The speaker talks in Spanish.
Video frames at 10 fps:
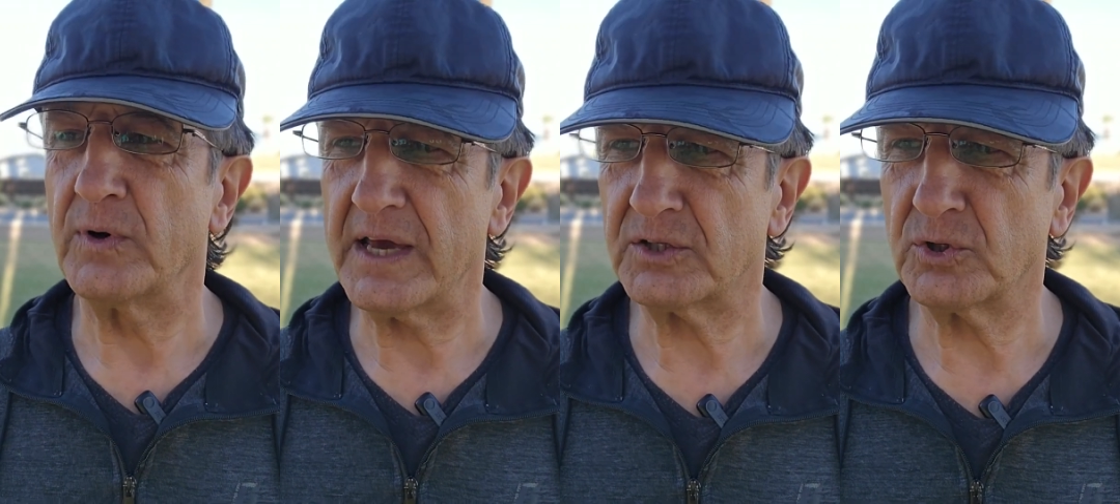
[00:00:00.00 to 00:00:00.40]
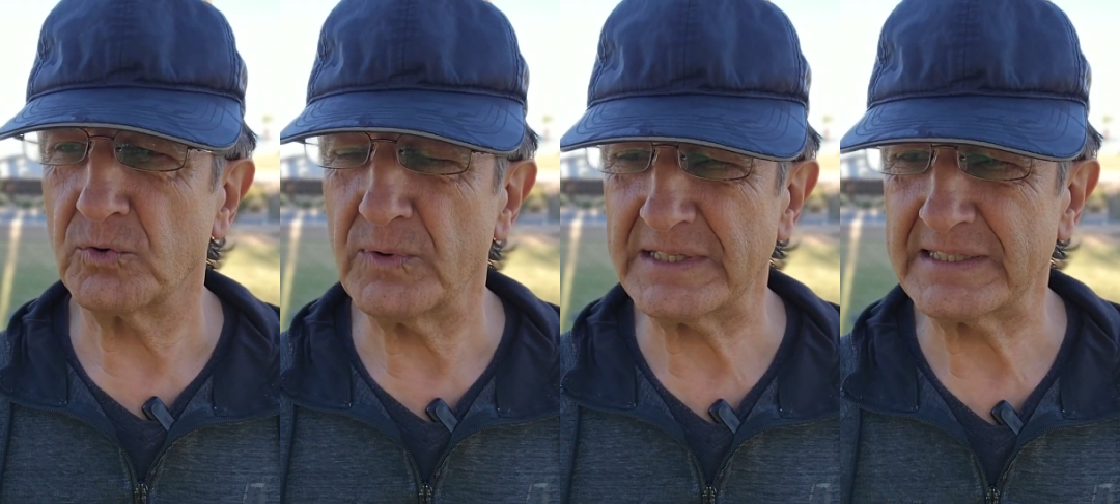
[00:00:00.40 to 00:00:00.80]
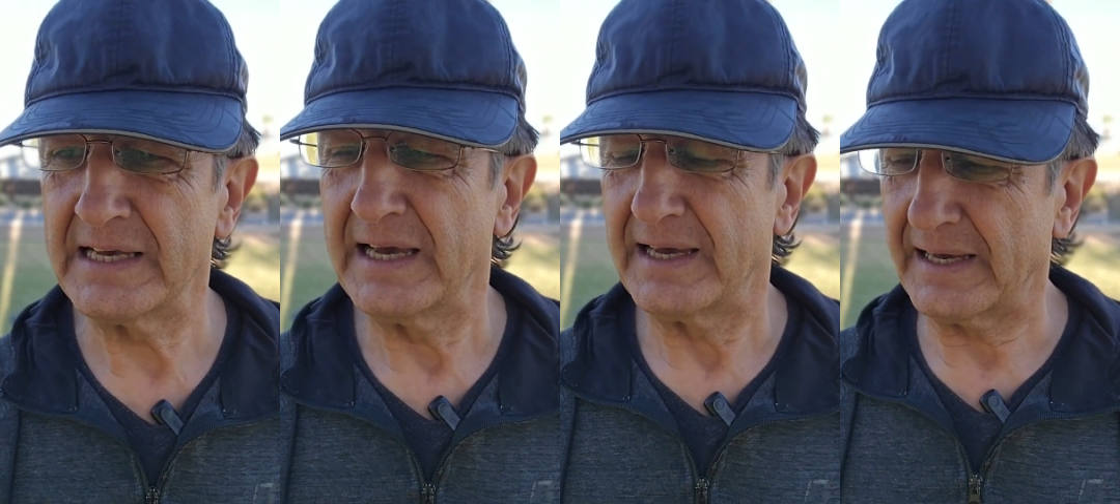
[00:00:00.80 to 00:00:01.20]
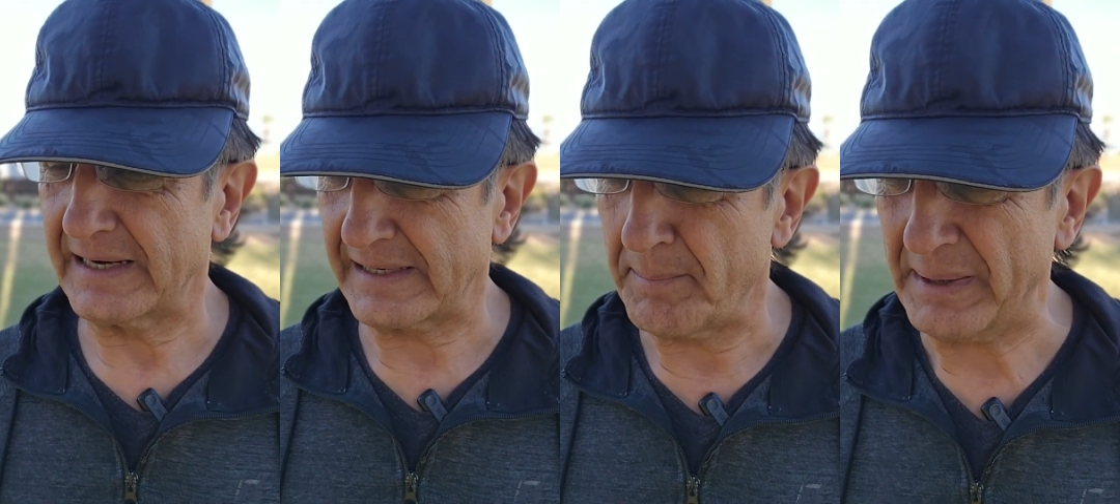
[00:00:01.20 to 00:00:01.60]
esto no es
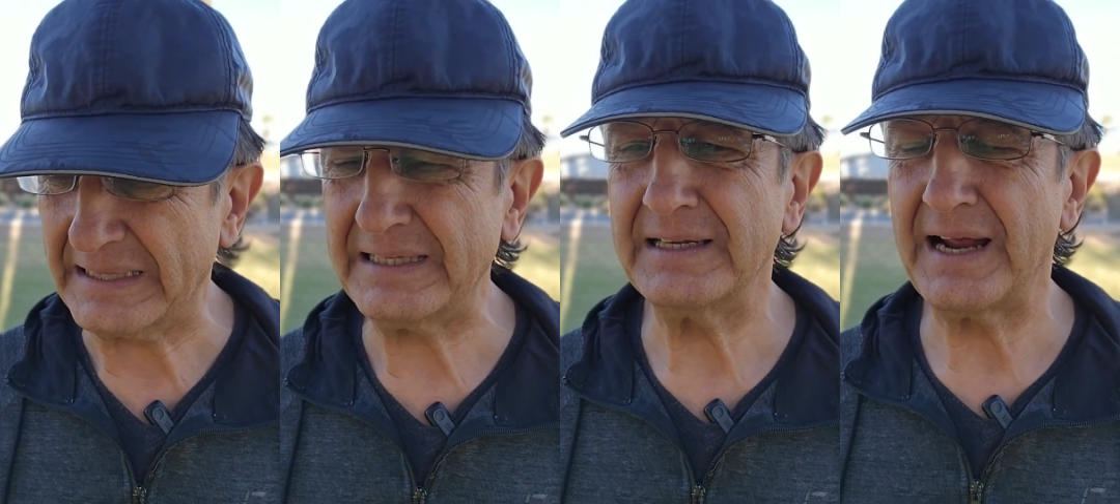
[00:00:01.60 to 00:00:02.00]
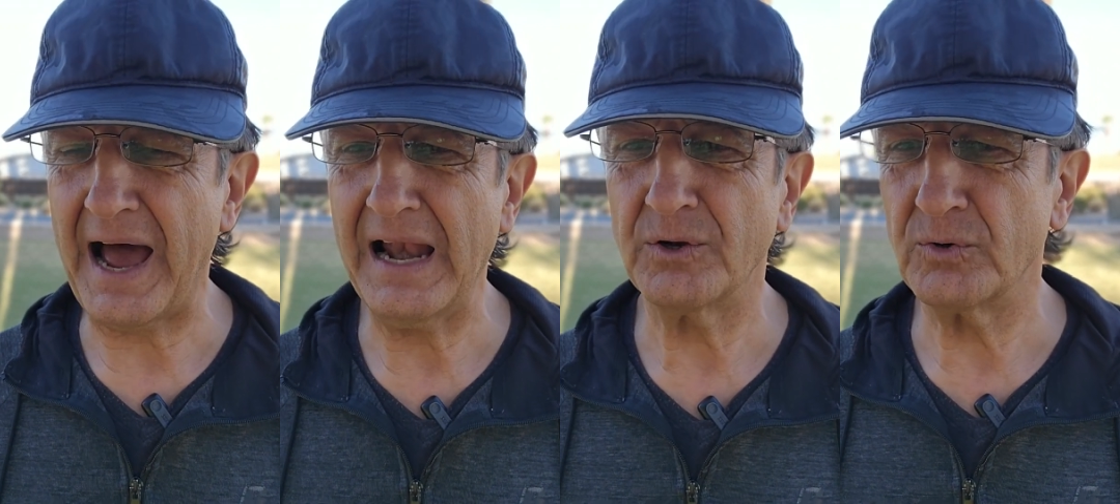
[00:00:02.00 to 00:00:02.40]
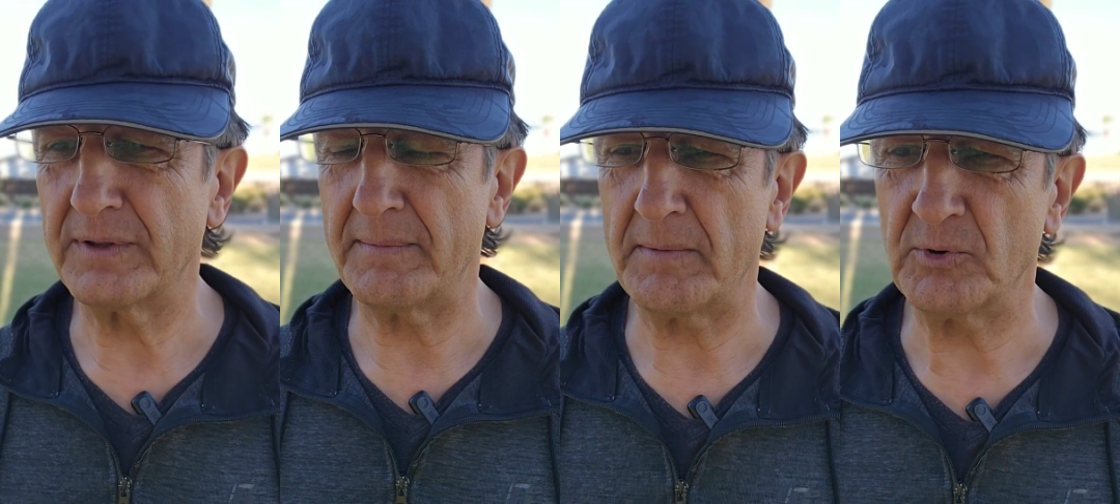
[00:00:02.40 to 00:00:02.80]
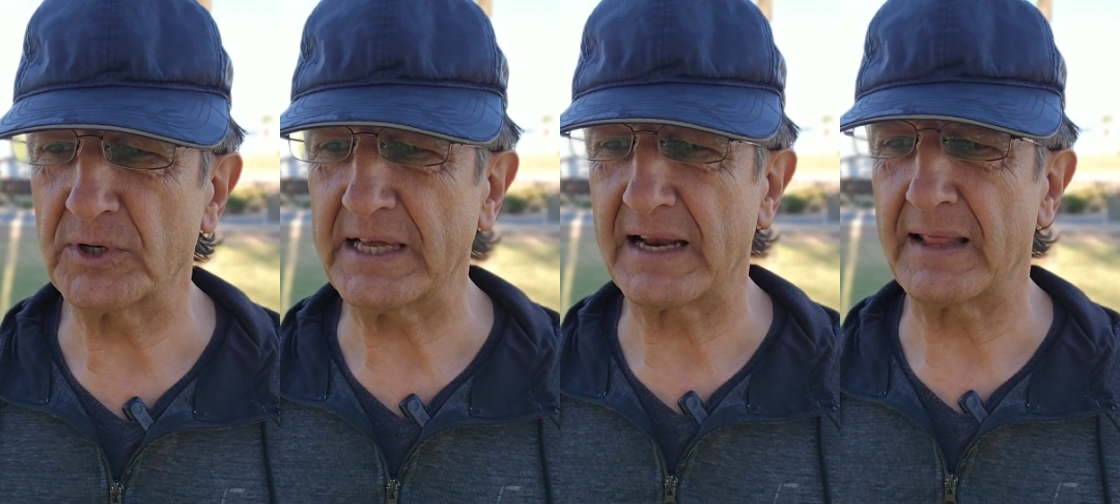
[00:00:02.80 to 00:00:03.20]
repetir algo de
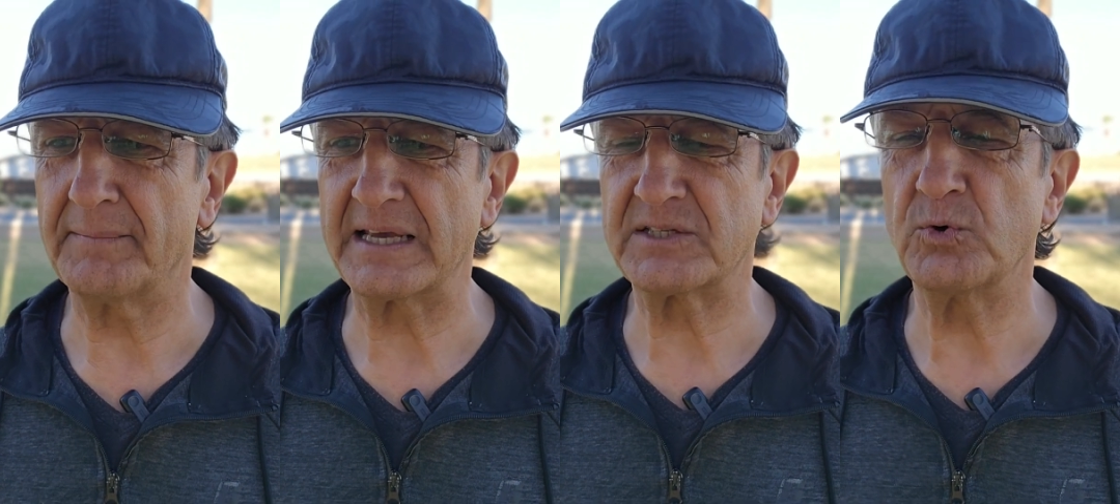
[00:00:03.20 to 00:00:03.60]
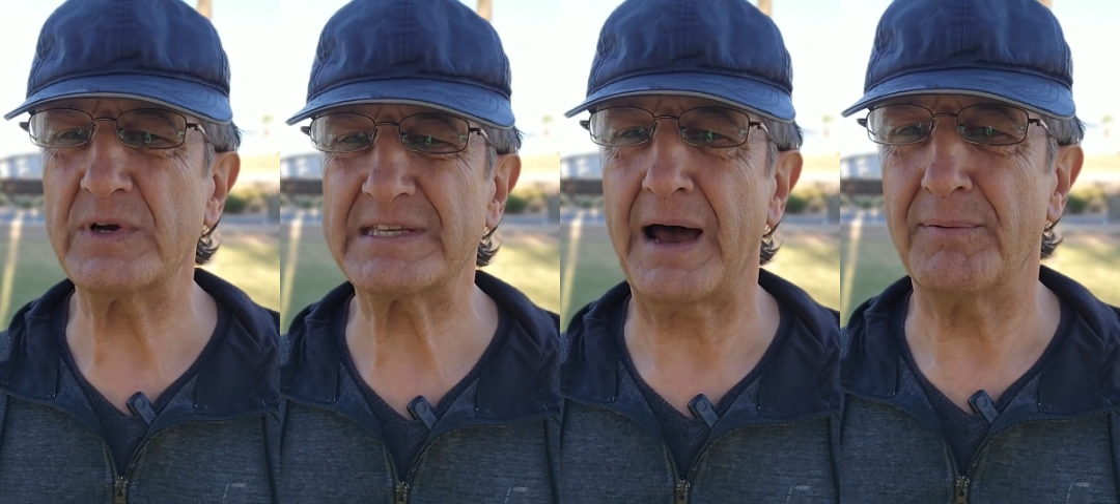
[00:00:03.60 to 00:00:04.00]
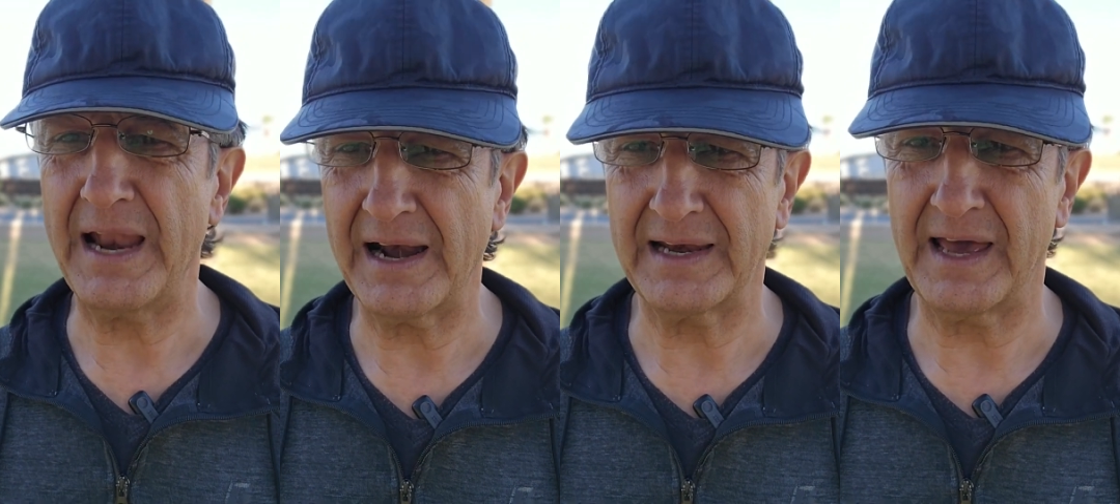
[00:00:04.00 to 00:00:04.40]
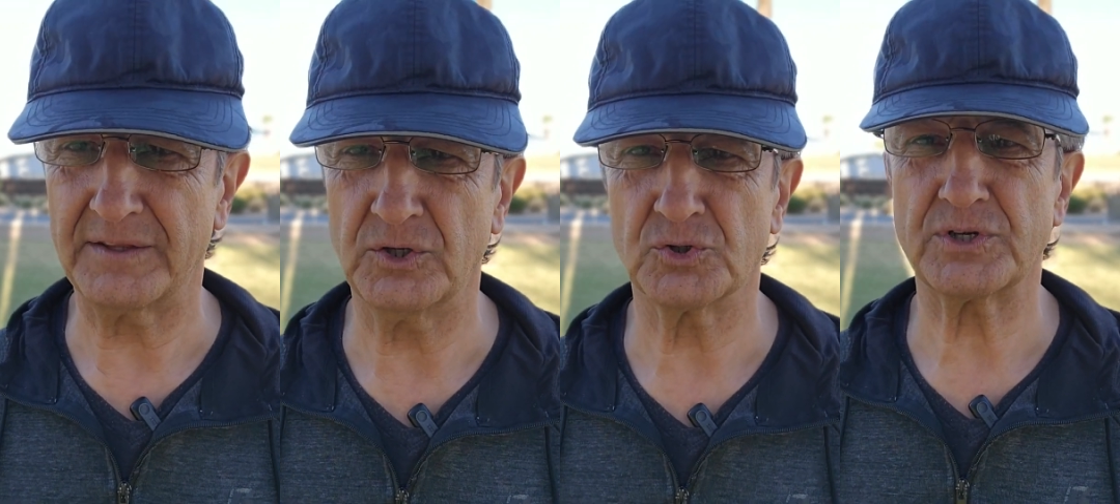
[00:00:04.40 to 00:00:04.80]
memoria nada más, no es hablarle
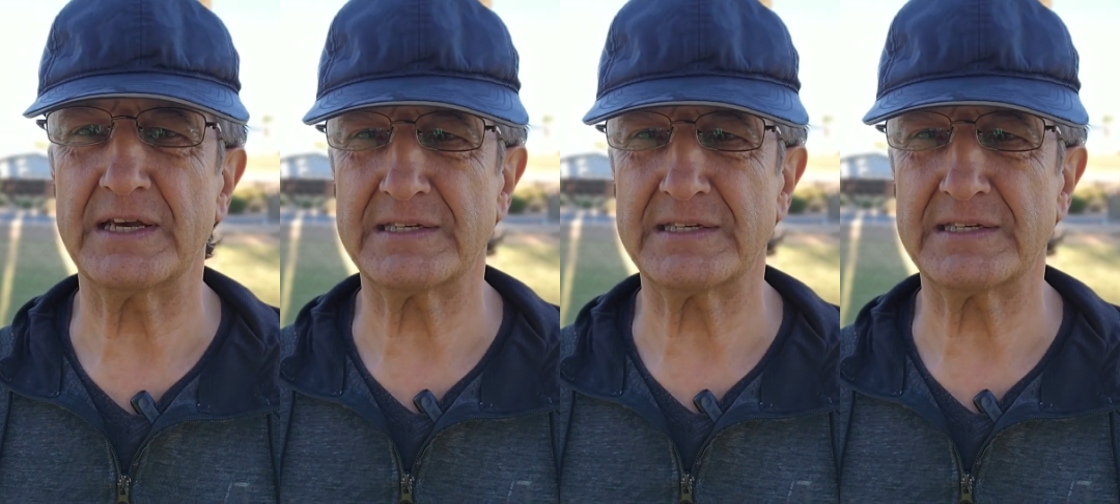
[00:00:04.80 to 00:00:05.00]
a Dios,